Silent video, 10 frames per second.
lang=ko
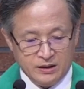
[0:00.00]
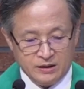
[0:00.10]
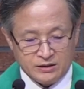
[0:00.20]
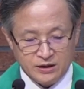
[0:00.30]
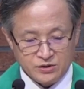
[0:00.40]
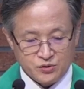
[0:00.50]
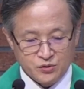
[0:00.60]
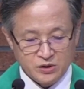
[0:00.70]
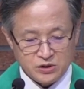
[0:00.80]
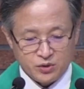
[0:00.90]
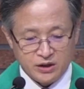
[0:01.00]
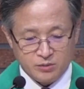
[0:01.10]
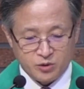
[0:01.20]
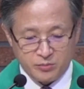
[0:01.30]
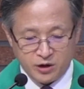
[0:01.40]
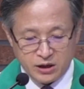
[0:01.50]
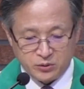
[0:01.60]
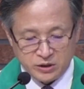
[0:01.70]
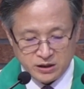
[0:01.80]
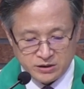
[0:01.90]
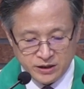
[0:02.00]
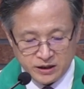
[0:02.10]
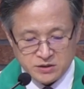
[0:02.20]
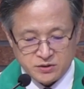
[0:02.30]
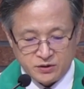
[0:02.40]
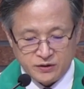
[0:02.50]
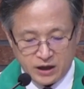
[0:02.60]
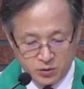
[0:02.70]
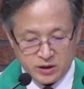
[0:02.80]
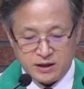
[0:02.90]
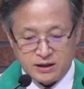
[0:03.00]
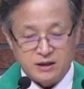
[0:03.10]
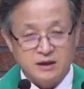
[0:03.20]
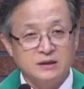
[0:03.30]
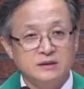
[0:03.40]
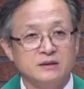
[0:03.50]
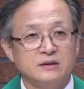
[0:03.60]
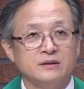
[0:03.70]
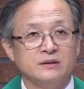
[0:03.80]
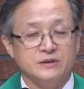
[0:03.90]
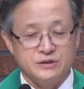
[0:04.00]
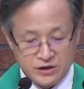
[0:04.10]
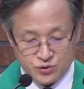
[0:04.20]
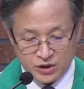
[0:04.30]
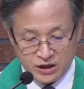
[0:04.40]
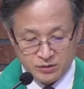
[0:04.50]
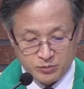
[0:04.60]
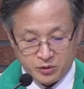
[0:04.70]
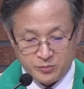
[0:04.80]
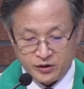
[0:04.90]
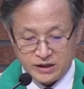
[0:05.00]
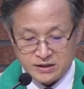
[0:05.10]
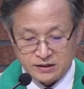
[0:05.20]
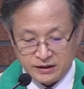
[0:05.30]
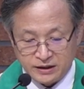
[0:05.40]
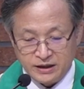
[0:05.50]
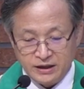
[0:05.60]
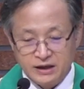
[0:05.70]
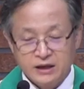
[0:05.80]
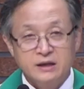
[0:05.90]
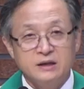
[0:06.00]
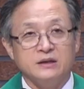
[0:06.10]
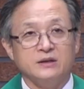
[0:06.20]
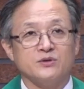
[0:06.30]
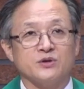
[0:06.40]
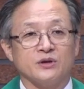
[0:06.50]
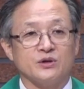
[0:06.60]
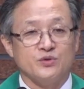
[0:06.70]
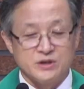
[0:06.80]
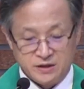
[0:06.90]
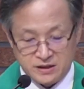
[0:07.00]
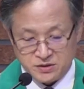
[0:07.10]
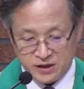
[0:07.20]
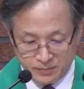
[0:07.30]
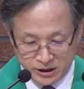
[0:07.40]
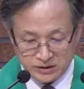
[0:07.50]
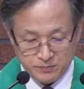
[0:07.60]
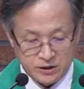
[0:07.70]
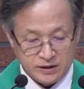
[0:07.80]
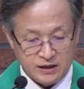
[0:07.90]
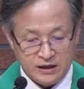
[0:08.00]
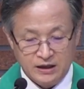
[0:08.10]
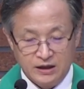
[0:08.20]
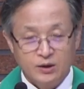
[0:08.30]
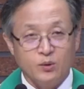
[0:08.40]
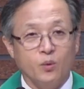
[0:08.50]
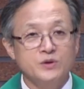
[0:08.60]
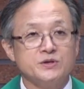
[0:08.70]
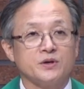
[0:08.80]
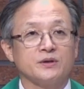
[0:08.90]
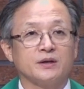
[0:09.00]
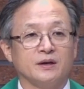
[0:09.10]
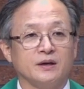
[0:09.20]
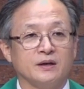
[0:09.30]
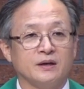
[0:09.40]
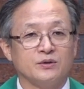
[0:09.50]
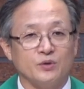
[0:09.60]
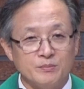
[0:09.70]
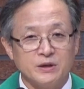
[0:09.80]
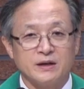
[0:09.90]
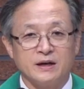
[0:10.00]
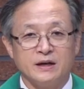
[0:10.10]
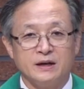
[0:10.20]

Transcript: 예수 그리스도의 이름으로 명하노니 그에게서 나오라. 예수의 이름으로 명했을 때 이 여정의 귀신에서 해방됩니다. 온전케 됩니다.